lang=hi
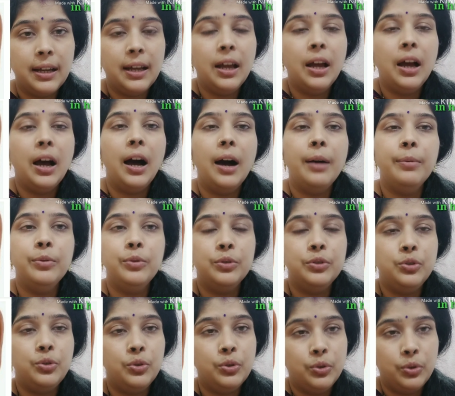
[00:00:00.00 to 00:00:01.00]
है अब वो
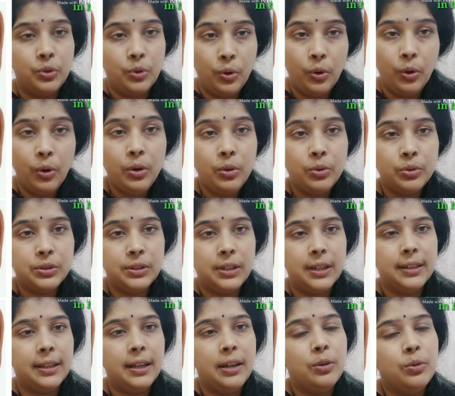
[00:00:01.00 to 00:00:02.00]
जो होल हो
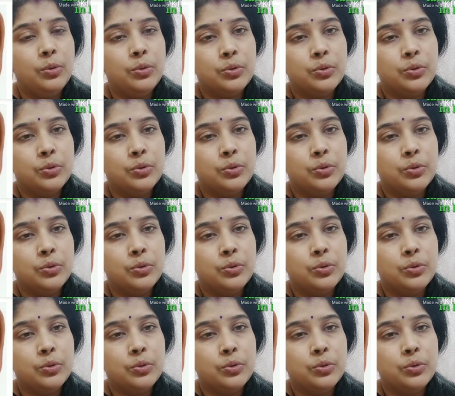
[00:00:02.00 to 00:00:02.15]
जाता है